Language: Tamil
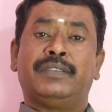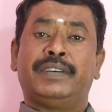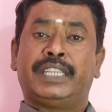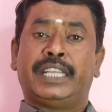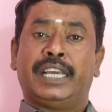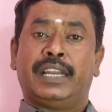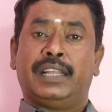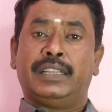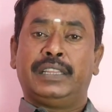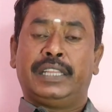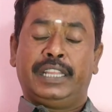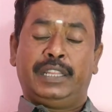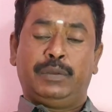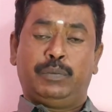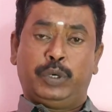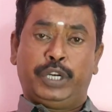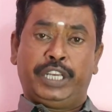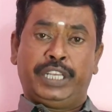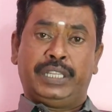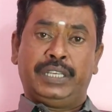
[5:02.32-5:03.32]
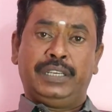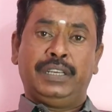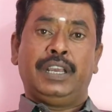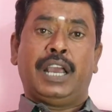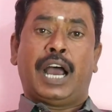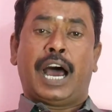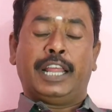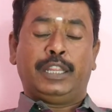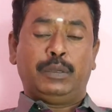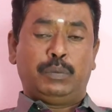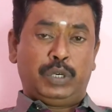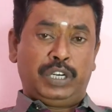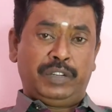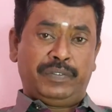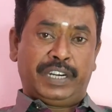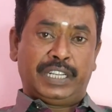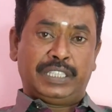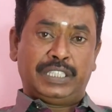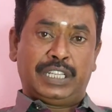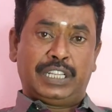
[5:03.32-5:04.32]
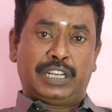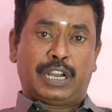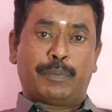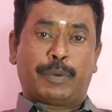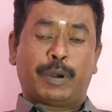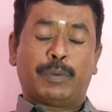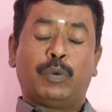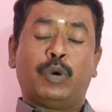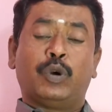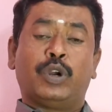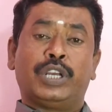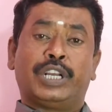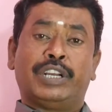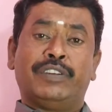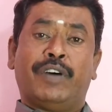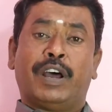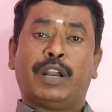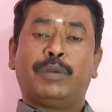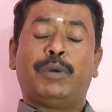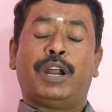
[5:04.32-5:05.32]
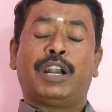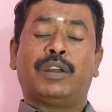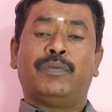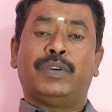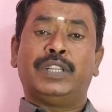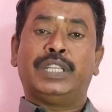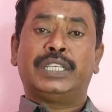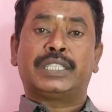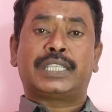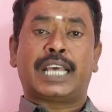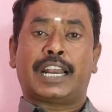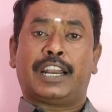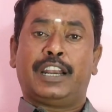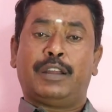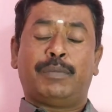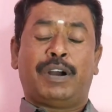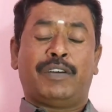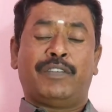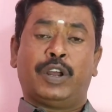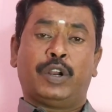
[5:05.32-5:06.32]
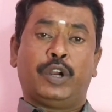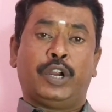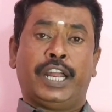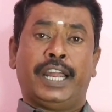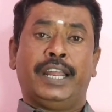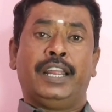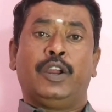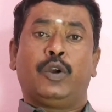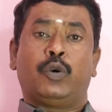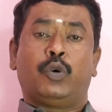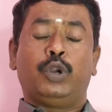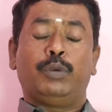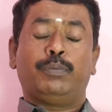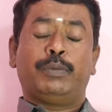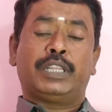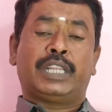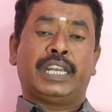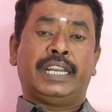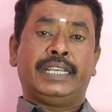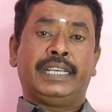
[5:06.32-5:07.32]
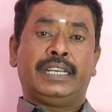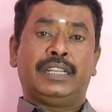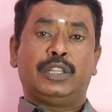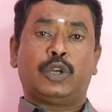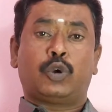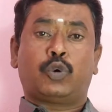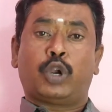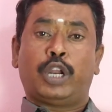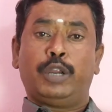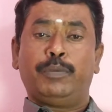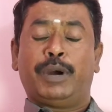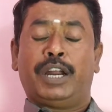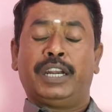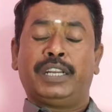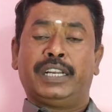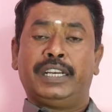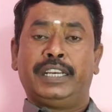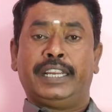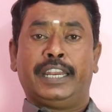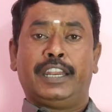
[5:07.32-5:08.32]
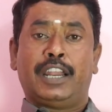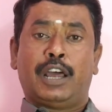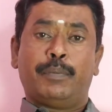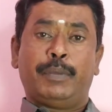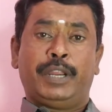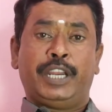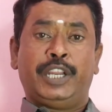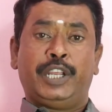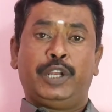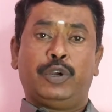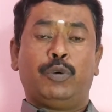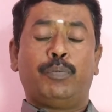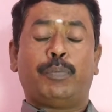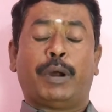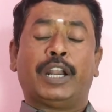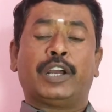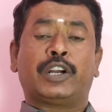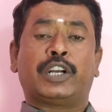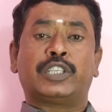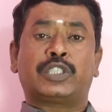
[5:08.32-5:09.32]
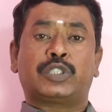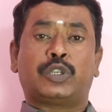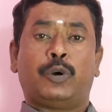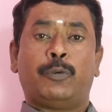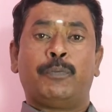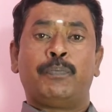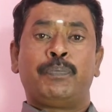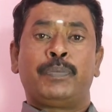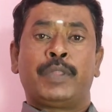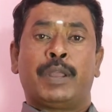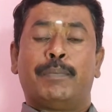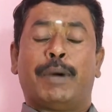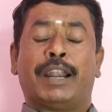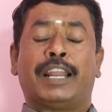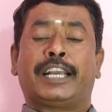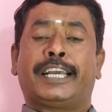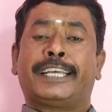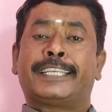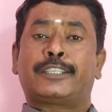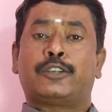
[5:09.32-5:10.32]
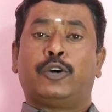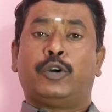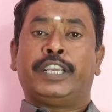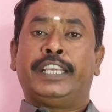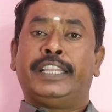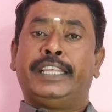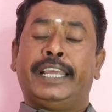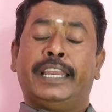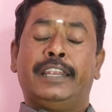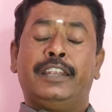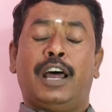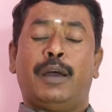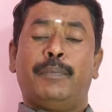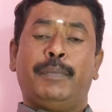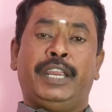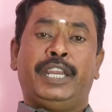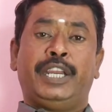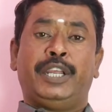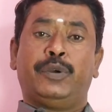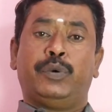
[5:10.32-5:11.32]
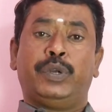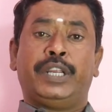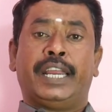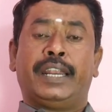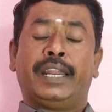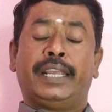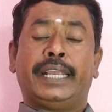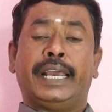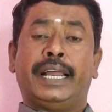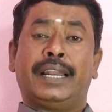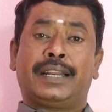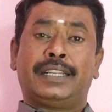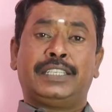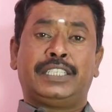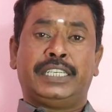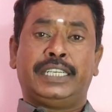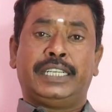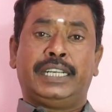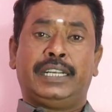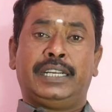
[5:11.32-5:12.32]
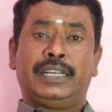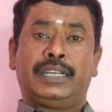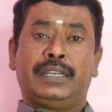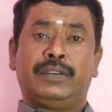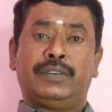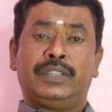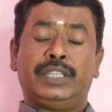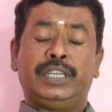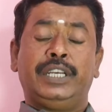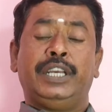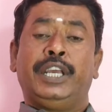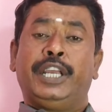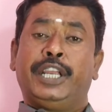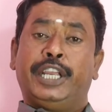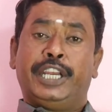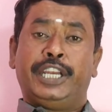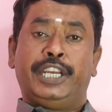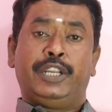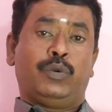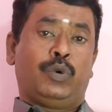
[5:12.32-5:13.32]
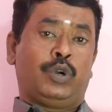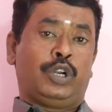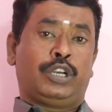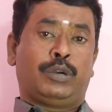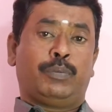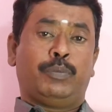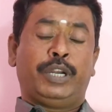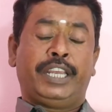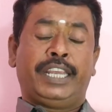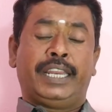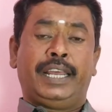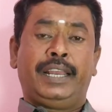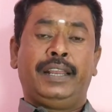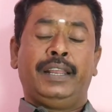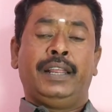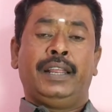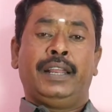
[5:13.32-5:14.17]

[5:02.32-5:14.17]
இருபத்தி ஏழாம் தேதி முடியுது அது முடிவடைஞ்சதுக்கப்புறம் உங்களுக்கு வருமானம் வந்து சரளமாக வருங்க குடும்பத்தில் இருந்த குறைபாடுகள் எல்லாமே நீங்கும் பண கஷ்டம் மன கஷ்டம் இது எல்லாமே நீங்கும் ஏன்னா ஏழரை சனிக்கு வந்து இன்னும் உங்களுக்கு முடியலை